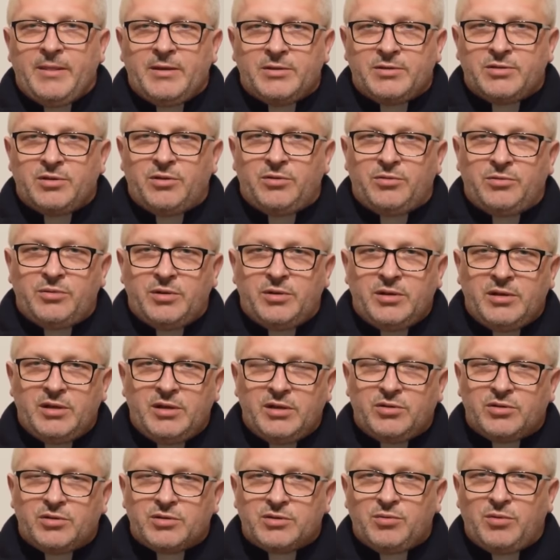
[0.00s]
są
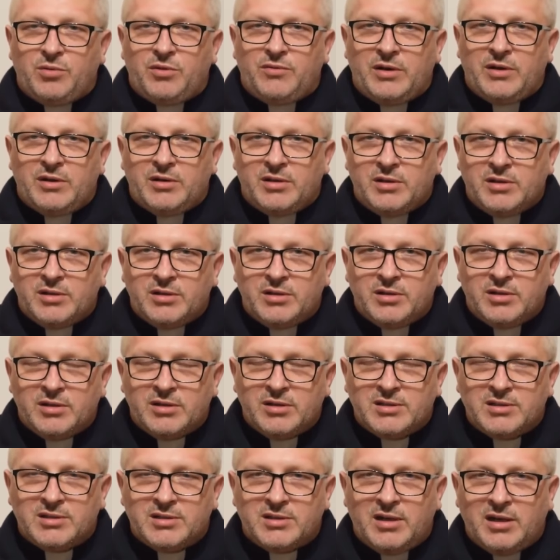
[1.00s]
jego słowa
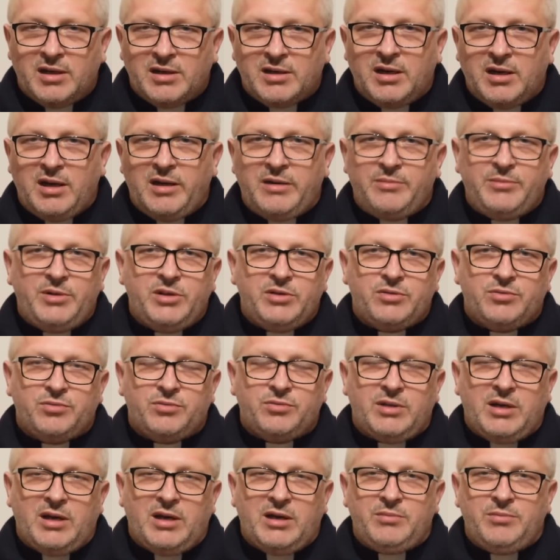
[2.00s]
znakami,
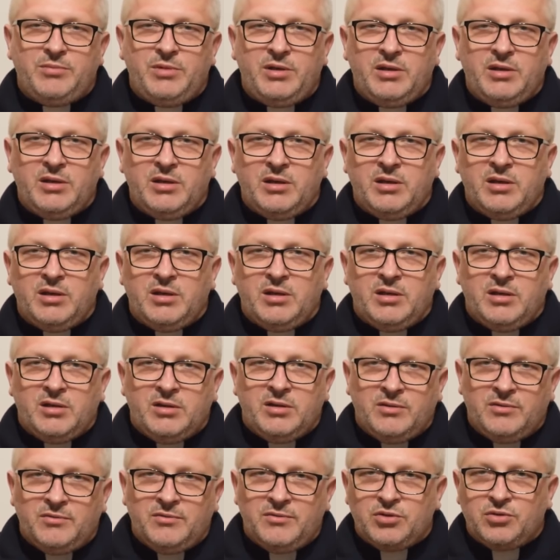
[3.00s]
cudami,
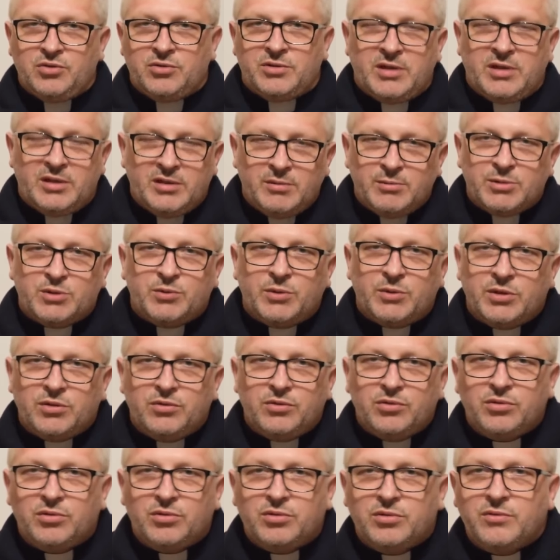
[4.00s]
wyrzucaniem złych
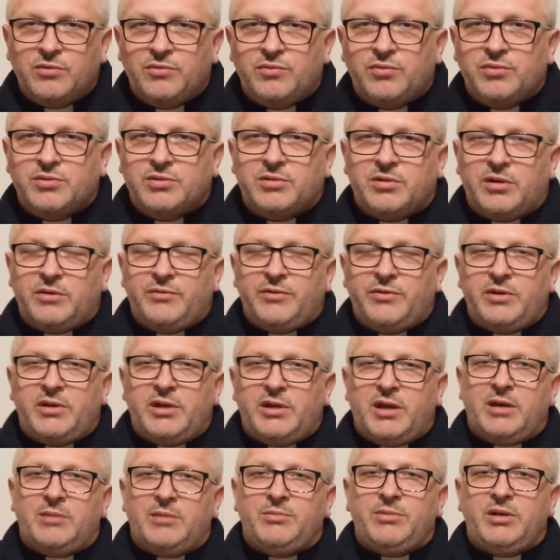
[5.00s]
duchów,
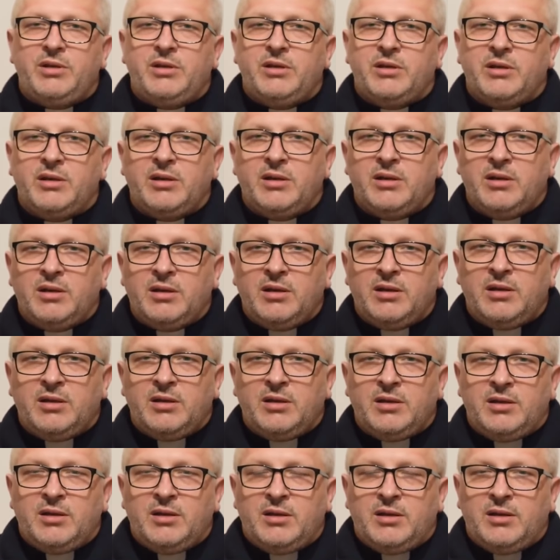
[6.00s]
uzdrowieniami.
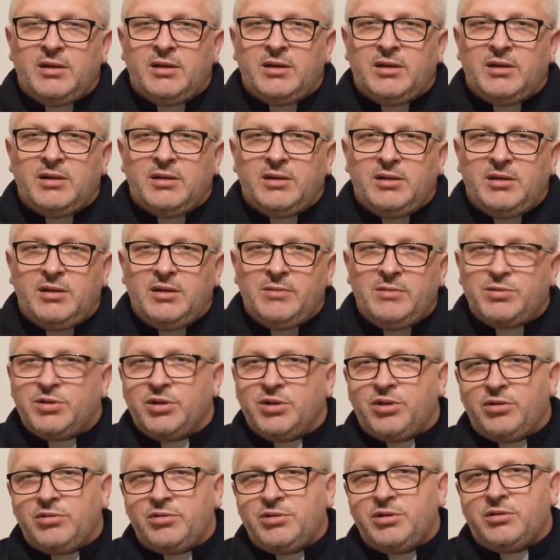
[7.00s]
I
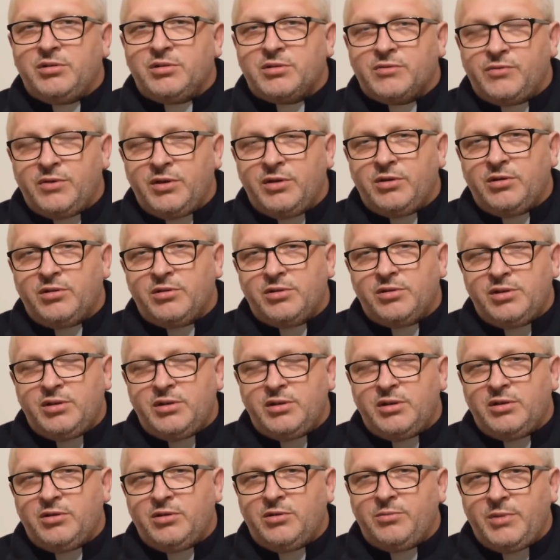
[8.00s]
przychodzi do swojego
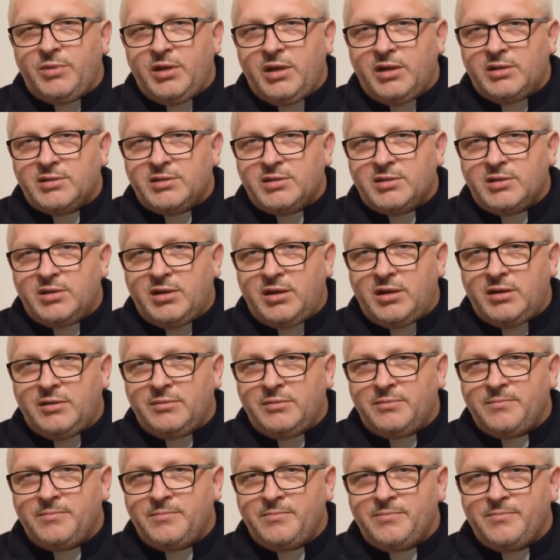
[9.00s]
rodzinnego miasta
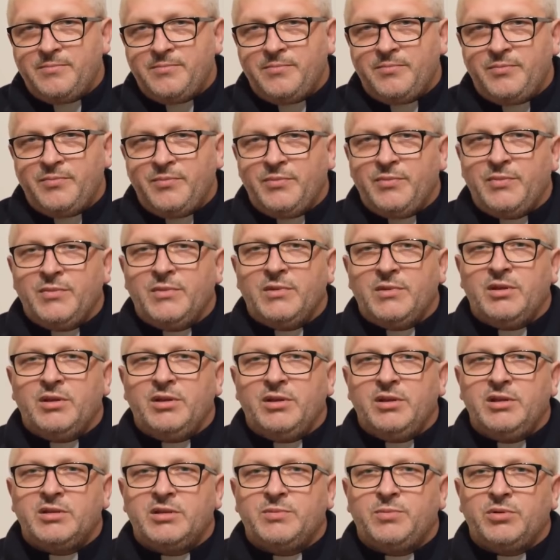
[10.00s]

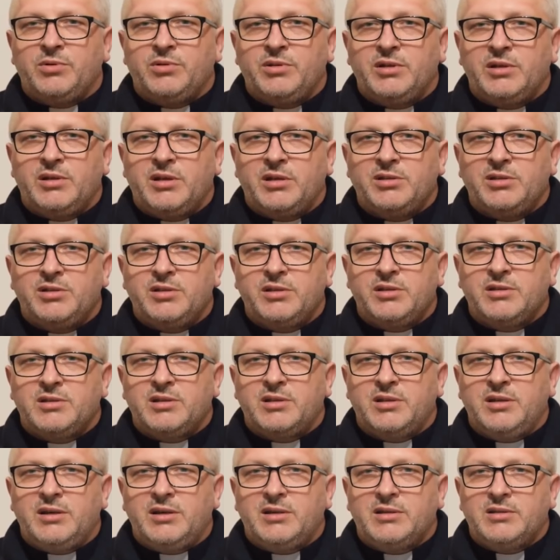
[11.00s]
i spotyka się z
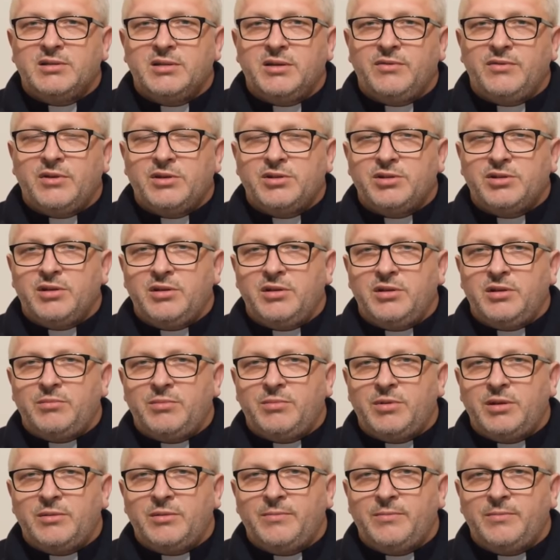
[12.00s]
lekceważeniem.